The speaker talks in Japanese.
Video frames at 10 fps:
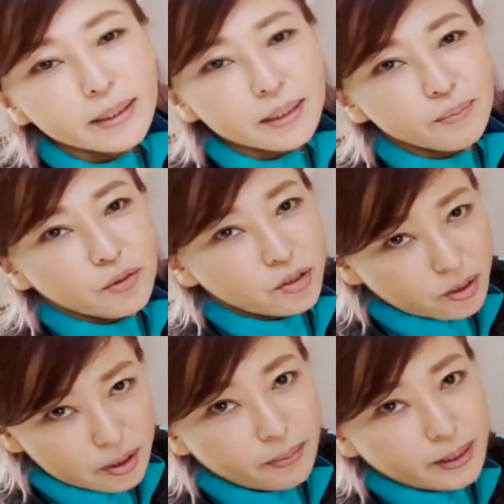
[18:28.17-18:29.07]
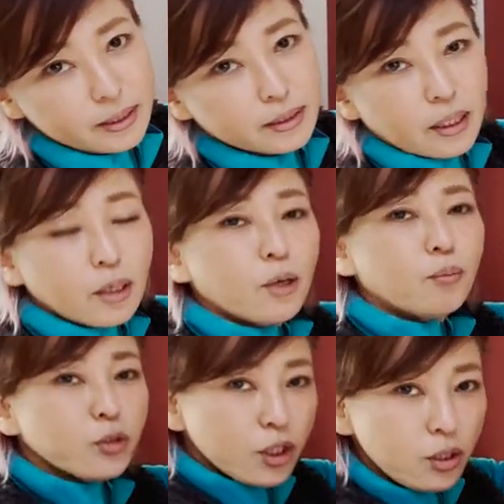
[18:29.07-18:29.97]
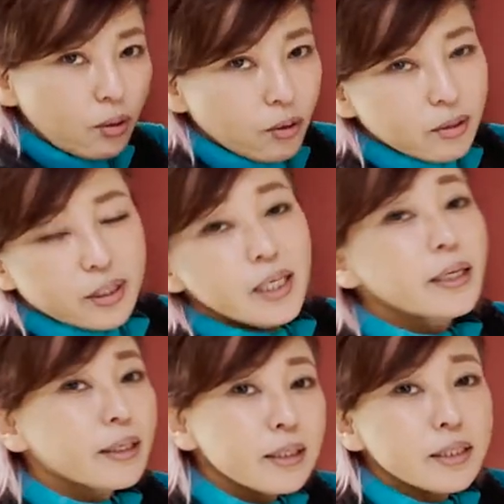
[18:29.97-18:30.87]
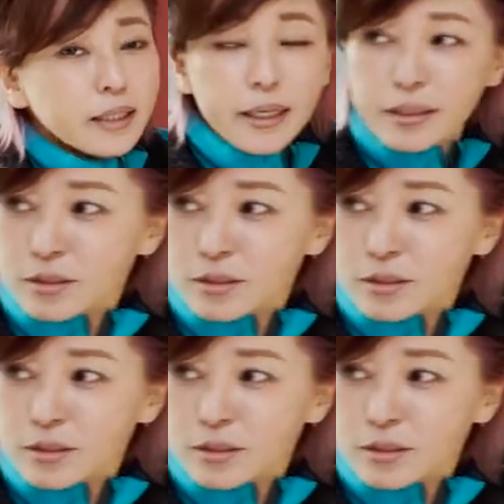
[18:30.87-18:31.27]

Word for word: テンもついています。もちろんリアだけじゃないで